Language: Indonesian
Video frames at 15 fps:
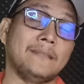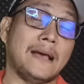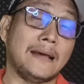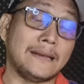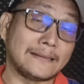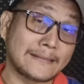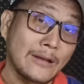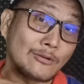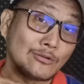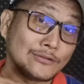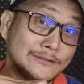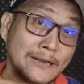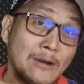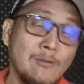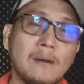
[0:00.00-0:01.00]
Ada tanggung
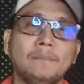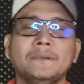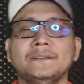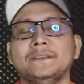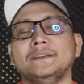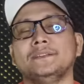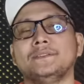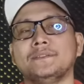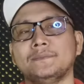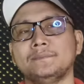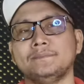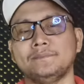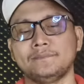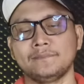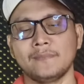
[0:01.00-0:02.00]
jawab di situ.
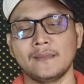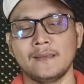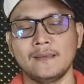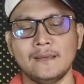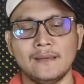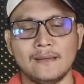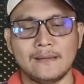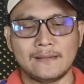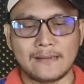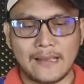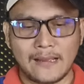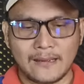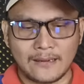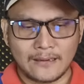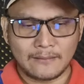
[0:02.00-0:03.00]

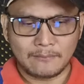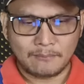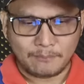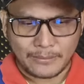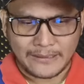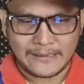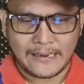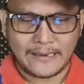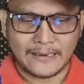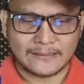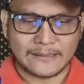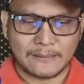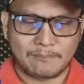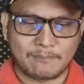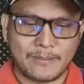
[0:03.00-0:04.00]
Nah, pria
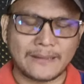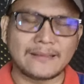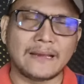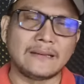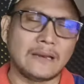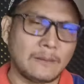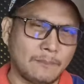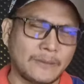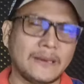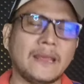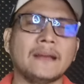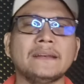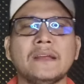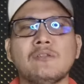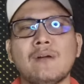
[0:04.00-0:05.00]
yang tepat adalah pria
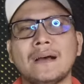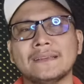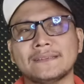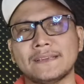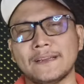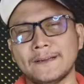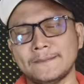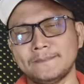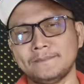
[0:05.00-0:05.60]
yang dewasa.